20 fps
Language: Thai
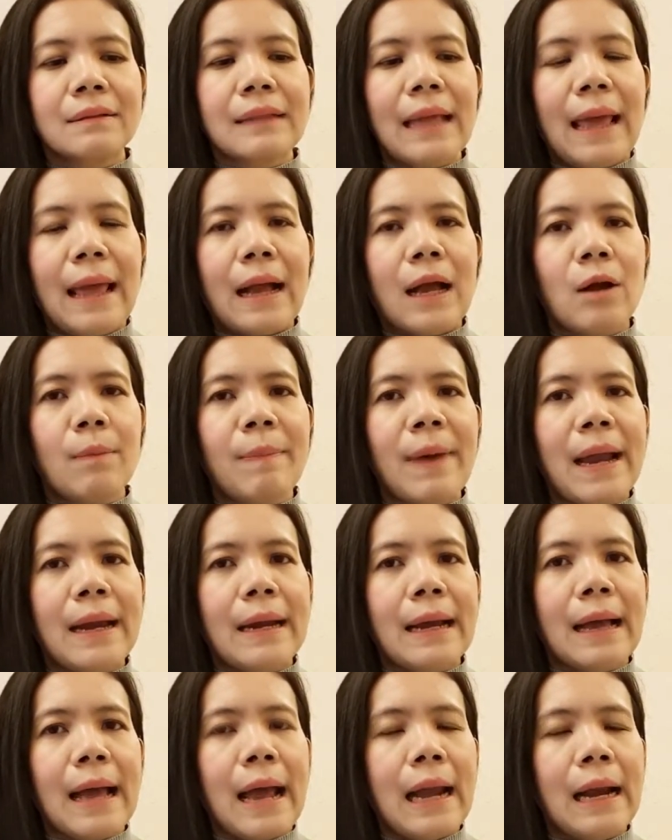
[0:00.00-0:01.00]
แตะเข้าไป
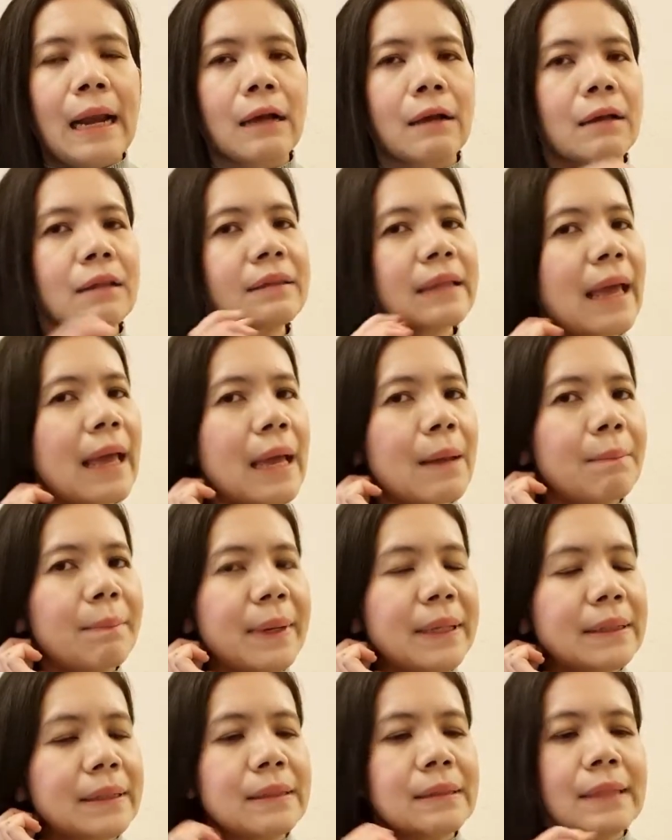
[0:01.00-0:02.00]
นะคะ แล้วก็แต้มไป
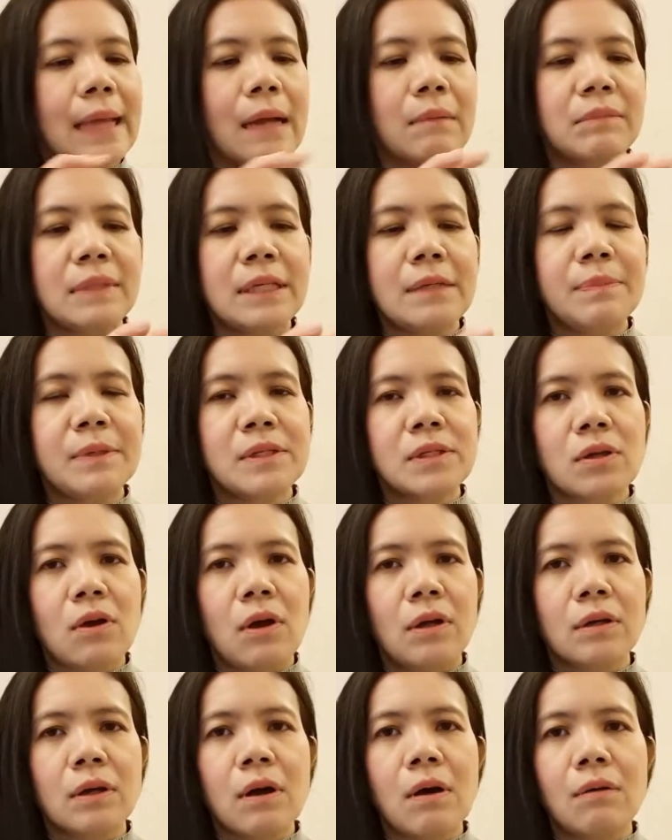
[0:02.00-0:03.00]
ที่ตามที่ประจ
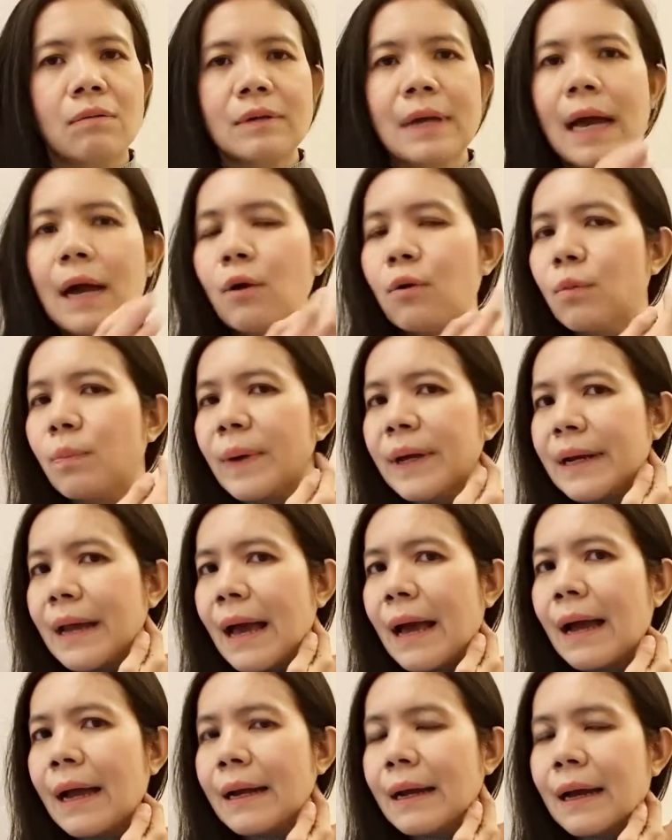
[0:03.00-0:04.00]
รของเราไป
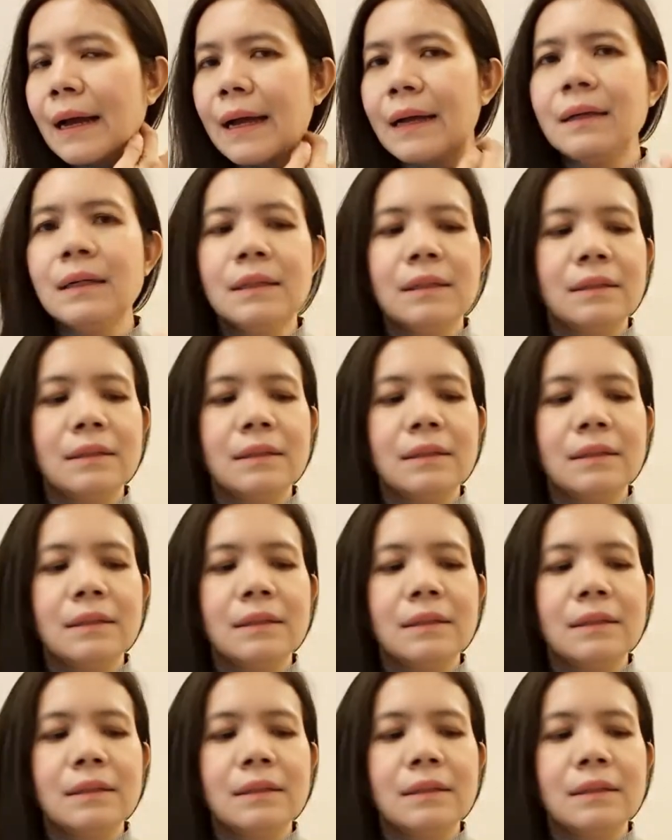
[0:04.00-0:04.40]
ได้นะคะ